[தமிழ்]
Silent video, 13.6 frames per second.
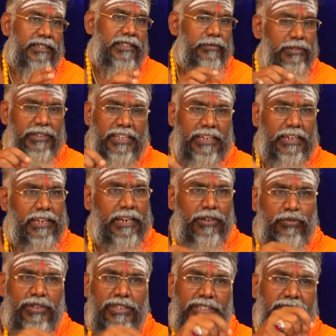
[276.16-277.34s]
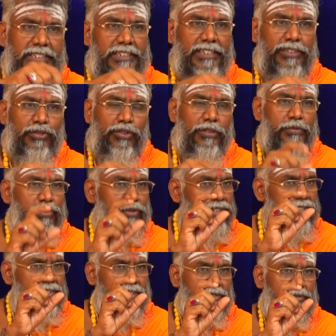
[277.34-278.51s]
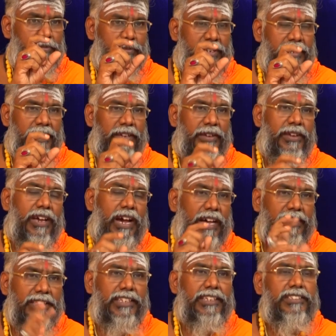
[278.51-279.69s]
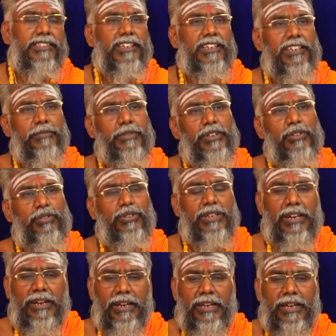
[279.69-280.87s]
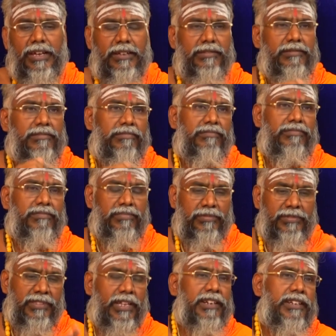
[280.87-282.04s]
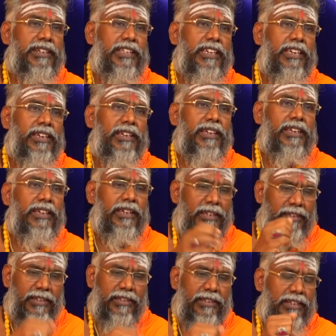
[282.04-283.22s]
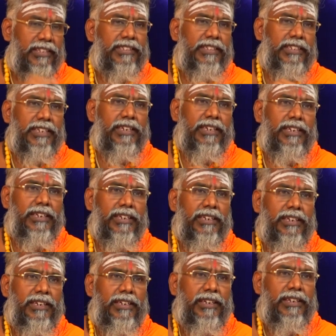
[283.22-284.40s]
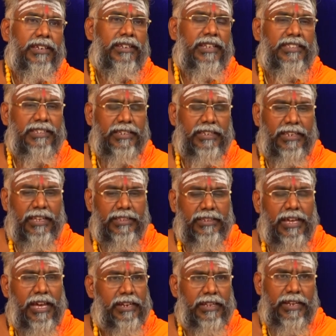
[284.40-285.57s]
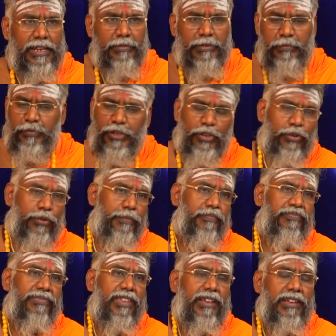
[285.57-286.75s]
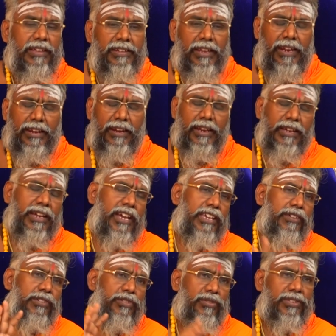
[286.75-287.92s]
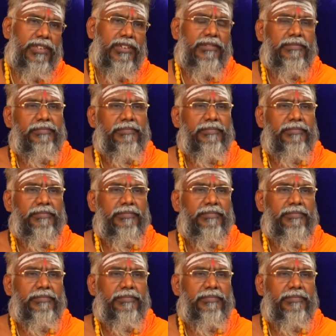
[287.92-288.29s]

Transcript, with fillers: நம்ம டீக்கெலாம் கூட இஞ்சி டீன்னு சொல்லி போடுவோம் இஞ்சி இருக்கும் பாருங்கள் அந்த இஞ்சியை என்ன பண்ணிக்கணும் நல்லா தட்டி நசுக்கி நசுக்கினீங்கன்னா அது நார் நாராக அப்படியே பிரியும் நல்லா காய வைக்கணும் அதை